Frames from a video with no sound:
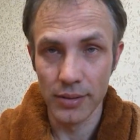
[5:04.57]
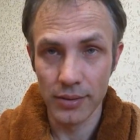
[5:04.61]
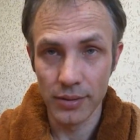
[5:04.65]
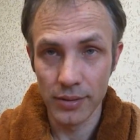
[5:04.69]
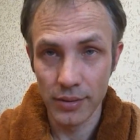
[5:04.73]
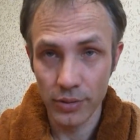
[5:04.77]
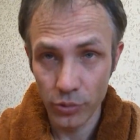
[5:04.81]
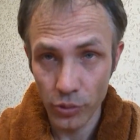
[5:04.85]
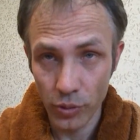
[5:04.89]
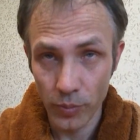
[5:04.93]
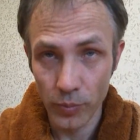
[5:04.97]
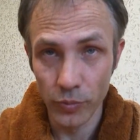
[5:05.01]

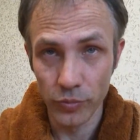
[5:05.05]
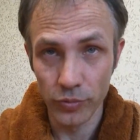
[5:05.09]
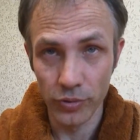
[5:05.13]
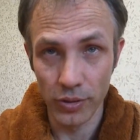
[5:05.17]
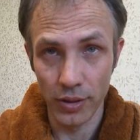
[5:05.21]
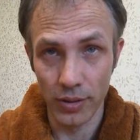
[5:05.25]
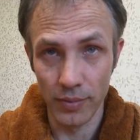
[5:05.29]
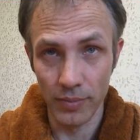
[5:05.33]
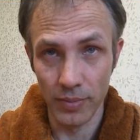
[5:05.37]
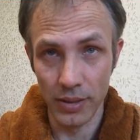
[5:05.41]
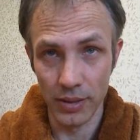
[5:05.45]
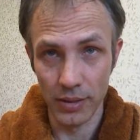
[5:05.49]

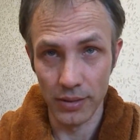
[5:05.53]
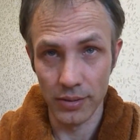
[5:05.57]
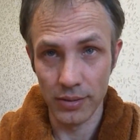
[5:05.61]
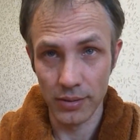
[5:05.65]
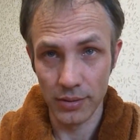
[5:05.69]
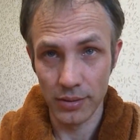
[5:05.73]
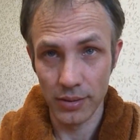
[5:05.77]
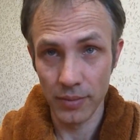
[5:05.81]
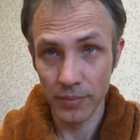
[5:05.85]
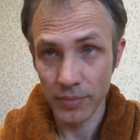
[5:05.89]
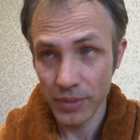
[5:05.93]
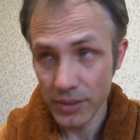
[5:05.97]
Ёбнутое, блядь.
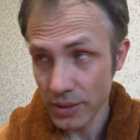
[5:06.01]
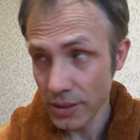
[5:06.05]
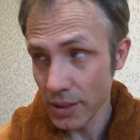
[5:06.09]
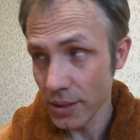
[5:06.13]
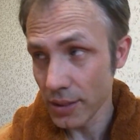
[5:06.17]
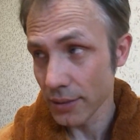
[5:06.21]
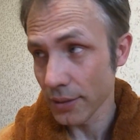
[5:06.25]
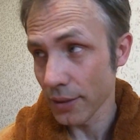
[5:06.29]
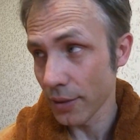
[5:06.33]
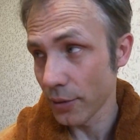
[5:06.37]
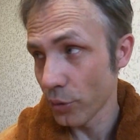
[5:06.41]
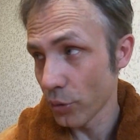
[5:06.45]

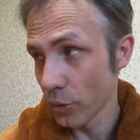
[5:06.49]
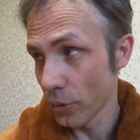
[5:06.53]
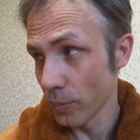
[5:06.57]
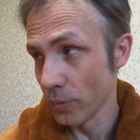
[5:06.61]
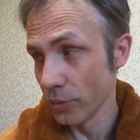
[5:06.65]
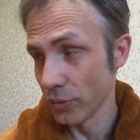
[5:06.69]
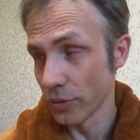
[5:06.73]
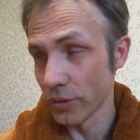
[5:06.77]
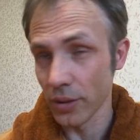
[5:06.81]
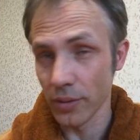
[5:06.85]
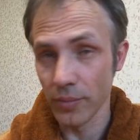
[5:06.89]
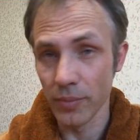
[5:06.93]
Объяснить это
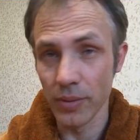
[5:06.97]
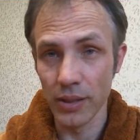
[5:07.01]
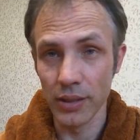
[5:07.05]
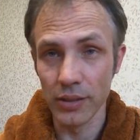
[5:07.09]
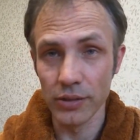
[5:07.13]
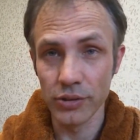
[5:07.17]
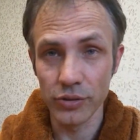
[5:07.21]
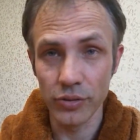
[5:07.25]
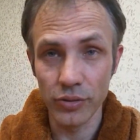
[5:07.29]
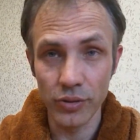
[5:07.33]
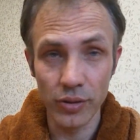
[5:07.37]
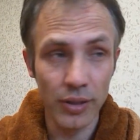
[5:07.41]
ёбнутое,
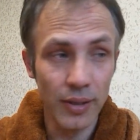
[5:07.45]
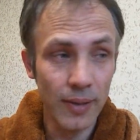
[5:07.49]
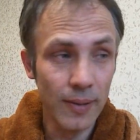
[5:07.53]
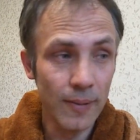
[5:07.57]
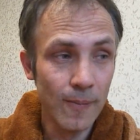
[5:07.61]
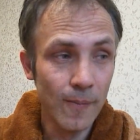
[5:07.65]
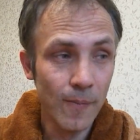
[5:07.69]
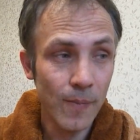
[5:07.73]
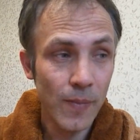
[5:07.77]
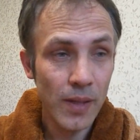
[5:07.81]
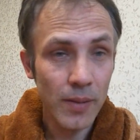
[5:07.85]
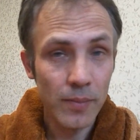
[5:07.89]
блядь, что
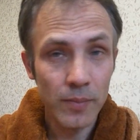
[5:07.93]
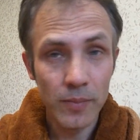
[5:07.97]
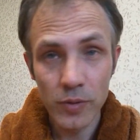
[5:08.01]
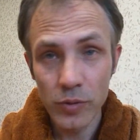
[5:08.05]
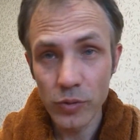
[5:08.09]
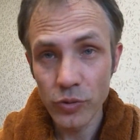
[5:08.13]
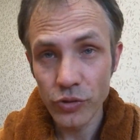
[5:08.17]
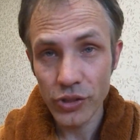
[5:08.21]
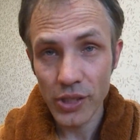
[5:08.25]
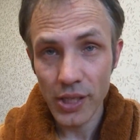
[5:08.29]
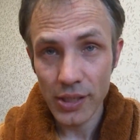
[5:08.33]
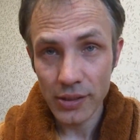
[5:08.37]
мы
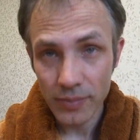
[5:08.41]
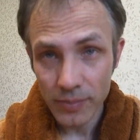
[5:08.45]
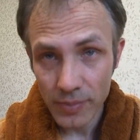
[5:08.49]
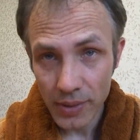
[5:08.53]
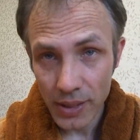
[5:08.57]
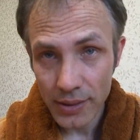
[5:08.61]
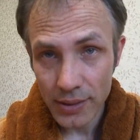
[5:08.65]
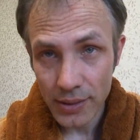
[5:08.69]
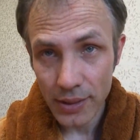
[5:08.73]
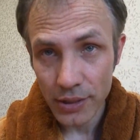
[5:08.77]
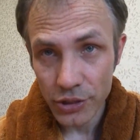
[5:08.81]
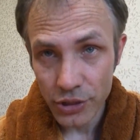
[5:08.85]
уже
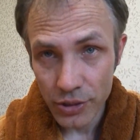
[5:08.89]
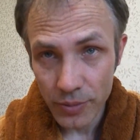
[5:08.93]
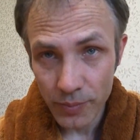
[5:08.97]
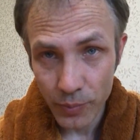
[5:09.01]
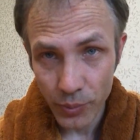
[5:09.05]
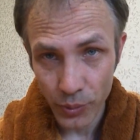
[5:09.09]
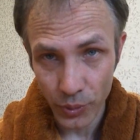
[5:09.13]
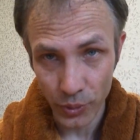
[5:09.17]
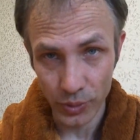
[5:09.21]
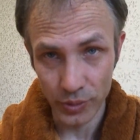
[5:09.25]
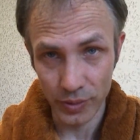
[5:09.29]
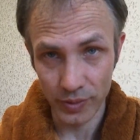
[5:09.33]
отметили
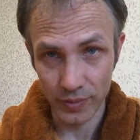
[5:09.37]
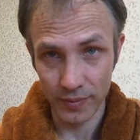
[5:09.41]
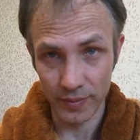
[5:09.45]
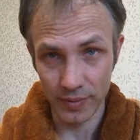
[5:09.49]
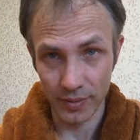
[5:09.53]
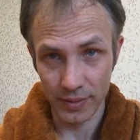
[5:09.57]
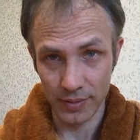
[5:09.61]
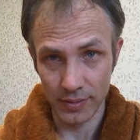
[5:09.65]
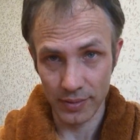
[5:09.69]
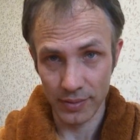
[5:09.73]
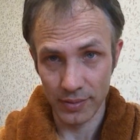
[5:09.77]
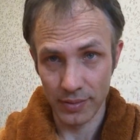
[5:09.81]
чемпионство.
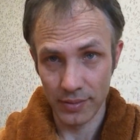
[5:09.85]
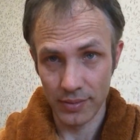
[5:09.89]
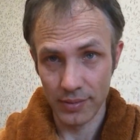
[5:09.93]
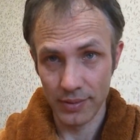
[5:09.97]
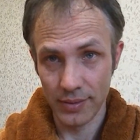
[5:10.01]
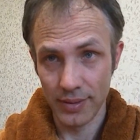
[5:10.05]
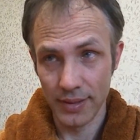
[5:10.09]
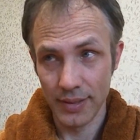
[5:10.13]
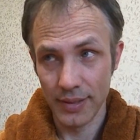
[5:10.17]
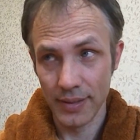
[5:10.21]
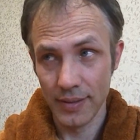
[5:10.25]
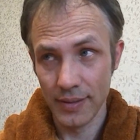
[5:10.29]

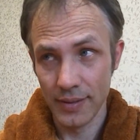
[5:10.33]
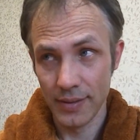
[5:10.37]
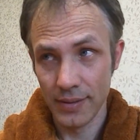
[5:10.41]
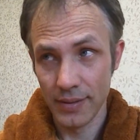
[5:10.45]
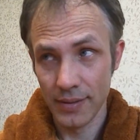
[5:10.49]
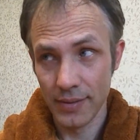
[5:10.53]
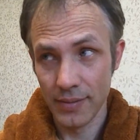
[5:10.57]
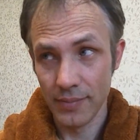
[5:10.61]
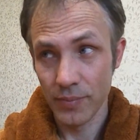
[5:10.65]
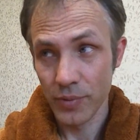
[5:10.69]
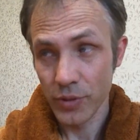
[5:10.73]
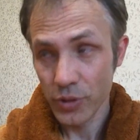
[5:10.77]

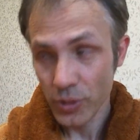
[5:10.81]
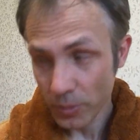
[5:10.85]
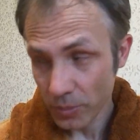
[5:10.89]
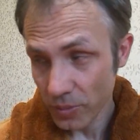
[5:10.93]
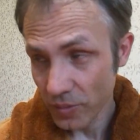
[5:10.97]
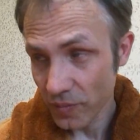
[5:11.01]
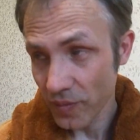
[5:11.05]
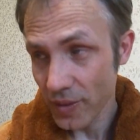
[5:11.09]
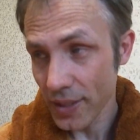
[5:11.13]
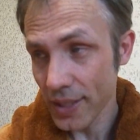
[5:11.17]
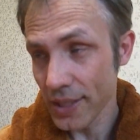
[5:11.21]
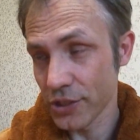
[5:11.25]
Причем
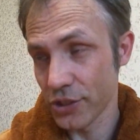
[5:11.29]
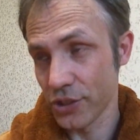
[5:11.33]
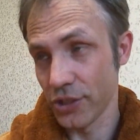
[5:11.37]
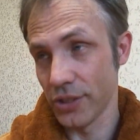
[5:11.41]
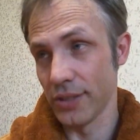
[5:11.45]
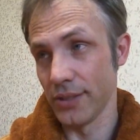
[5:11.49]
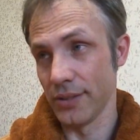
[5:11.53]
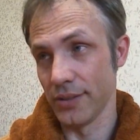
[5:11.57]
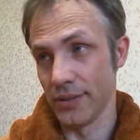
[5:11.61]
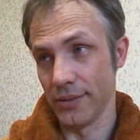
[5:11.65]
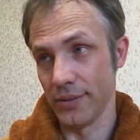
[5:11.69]
дважды.